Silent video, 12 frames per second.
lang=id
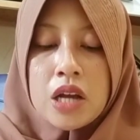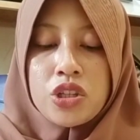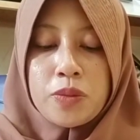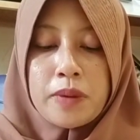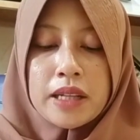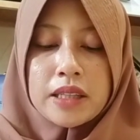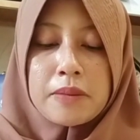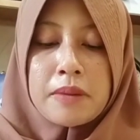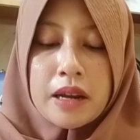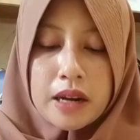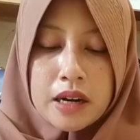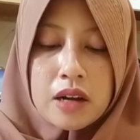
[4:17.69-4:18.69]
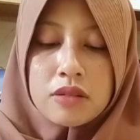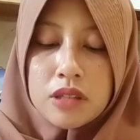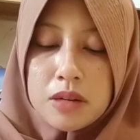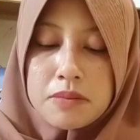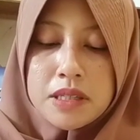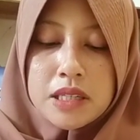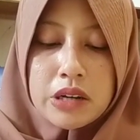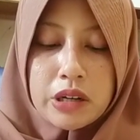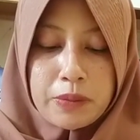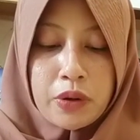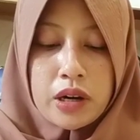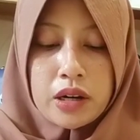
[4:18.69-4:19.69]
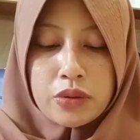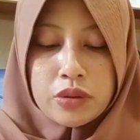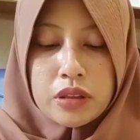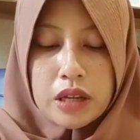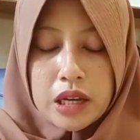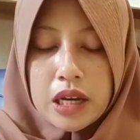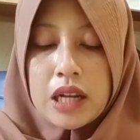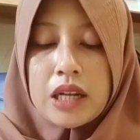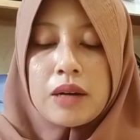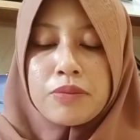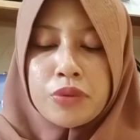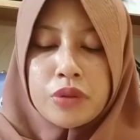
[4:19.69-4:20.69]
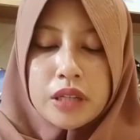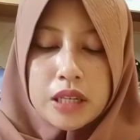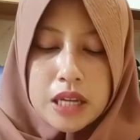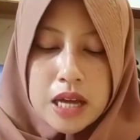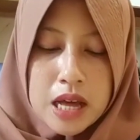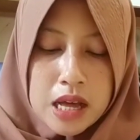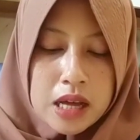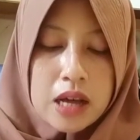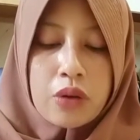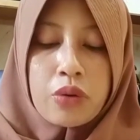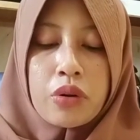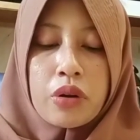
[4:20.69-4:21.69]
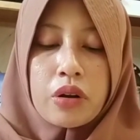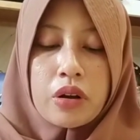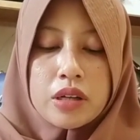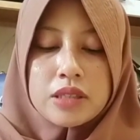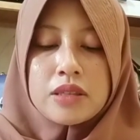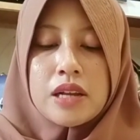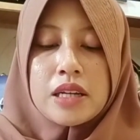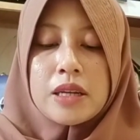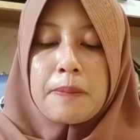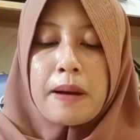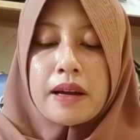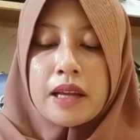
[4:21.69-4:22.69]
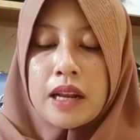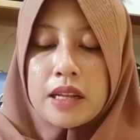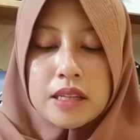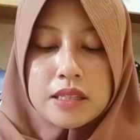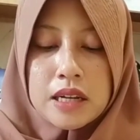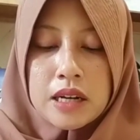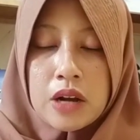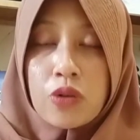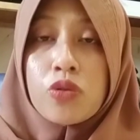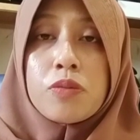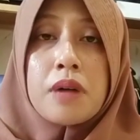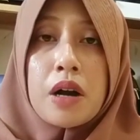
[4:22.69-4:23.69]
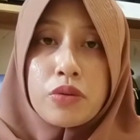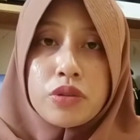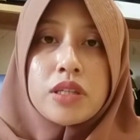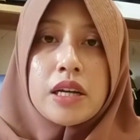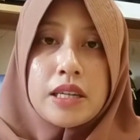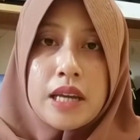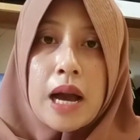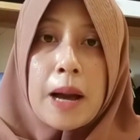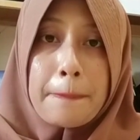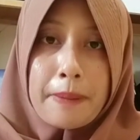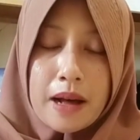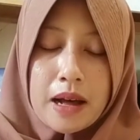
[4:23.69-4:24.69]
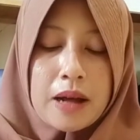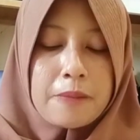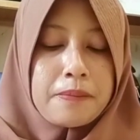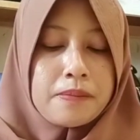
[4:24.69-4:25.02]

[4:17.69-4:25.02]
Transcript: Jumat kemarin Allah menjawab doaku teh Alhamdulillah aku lolos dan dipanggil atasan aku mau jadi apa